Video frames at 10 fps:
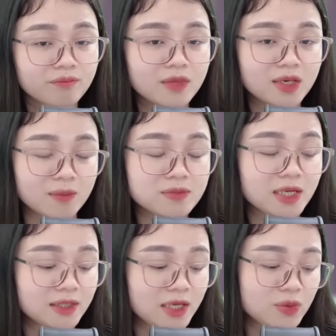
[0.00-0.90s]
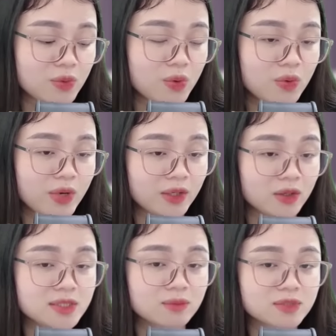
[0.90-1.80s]
Nắm chặt tay cô Anh nói
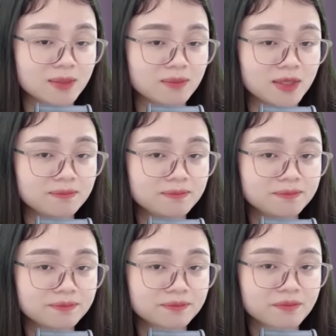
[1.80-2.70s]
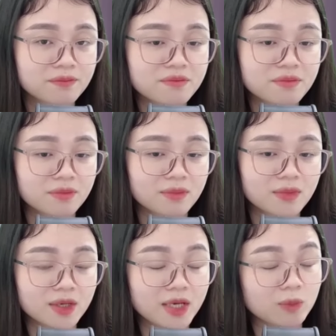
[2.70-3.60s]
giọng trầm ấm
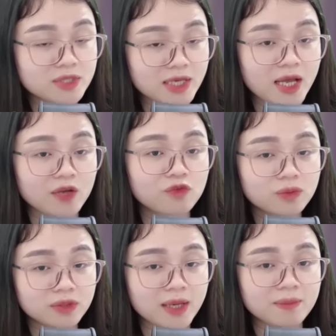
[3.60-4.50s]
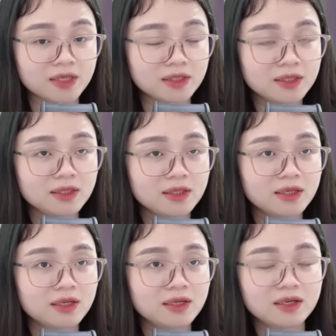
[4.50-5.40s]
Em cũng sẽ hạnh phúc như em ấy
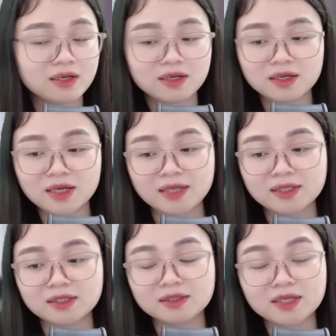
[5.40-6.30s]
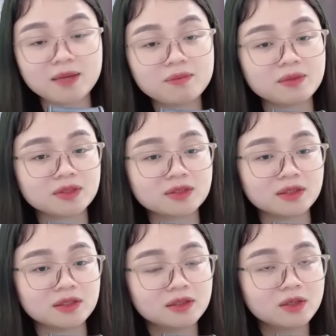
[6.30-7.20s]
Hà Thịnh khẽ mỉm cười
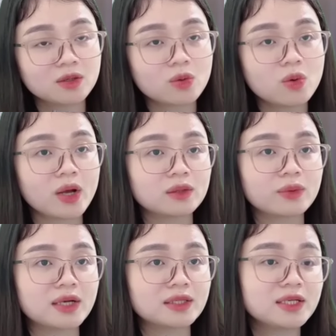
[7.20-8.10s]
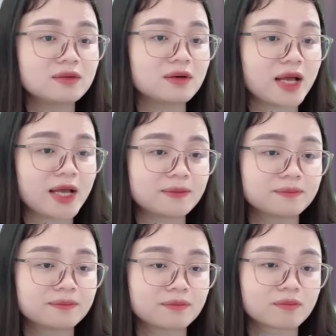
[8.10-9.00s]
Cô hoàn toàn tin tưởng anh
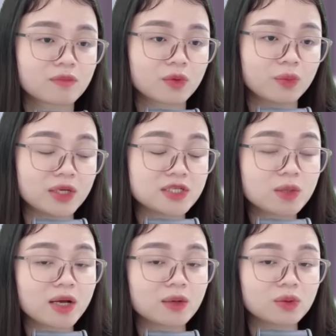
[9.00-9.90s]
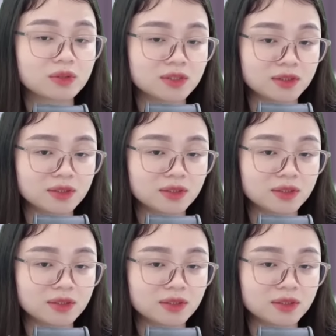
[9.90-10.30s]
Nguyện trao cả cuộc đời